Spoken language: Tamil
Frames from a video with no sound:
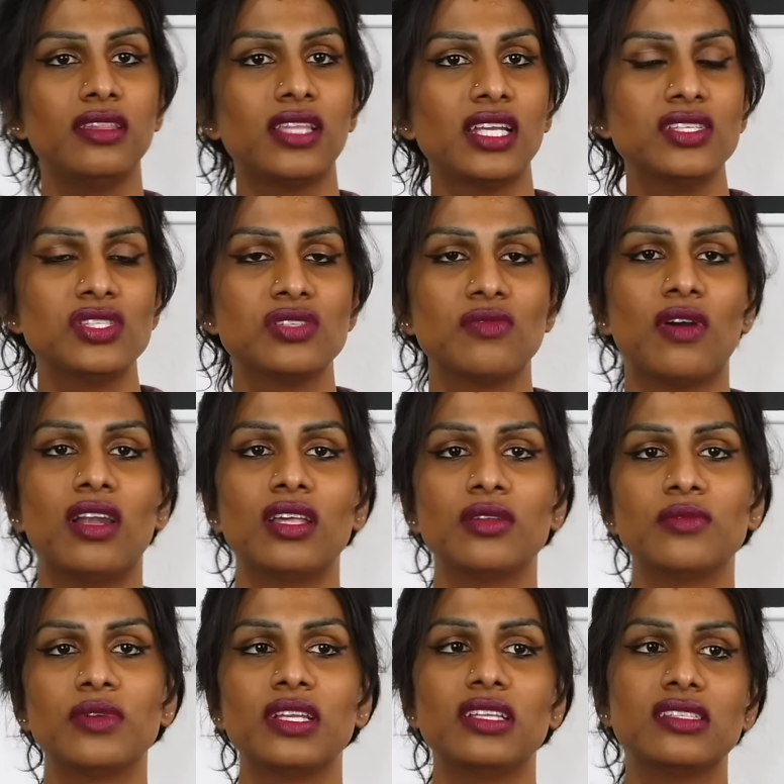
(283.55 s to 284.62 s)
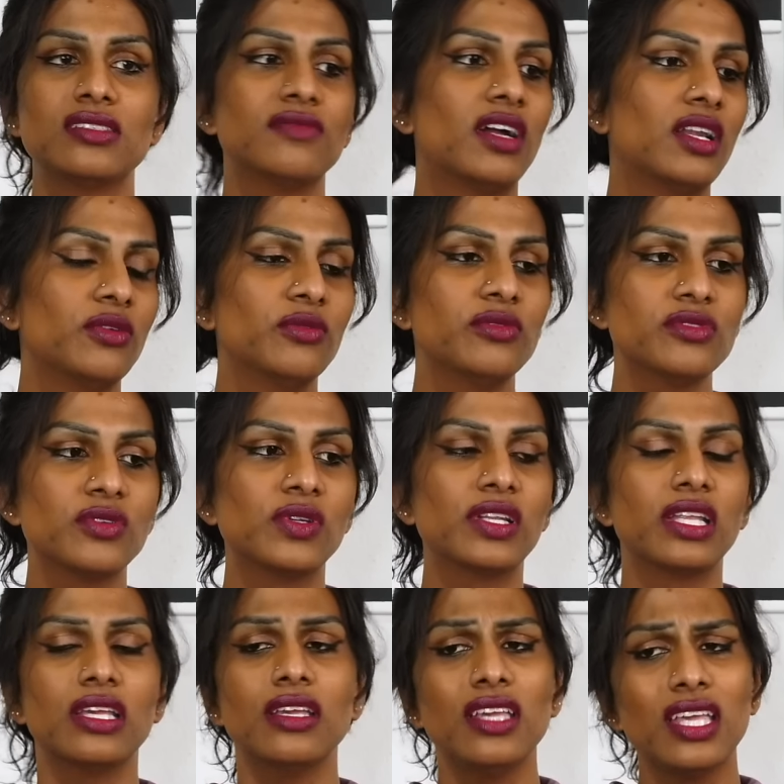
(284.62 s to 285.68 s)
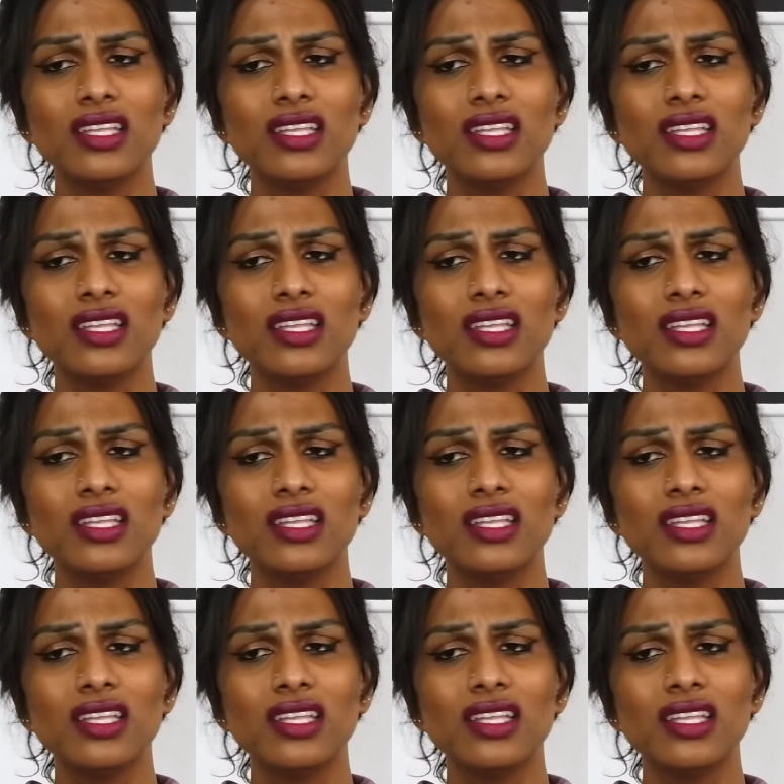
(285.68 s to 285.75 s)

தனிச்சு வாழணும் கிழிச்சு வாழணும்னு சொல்கிறீங்க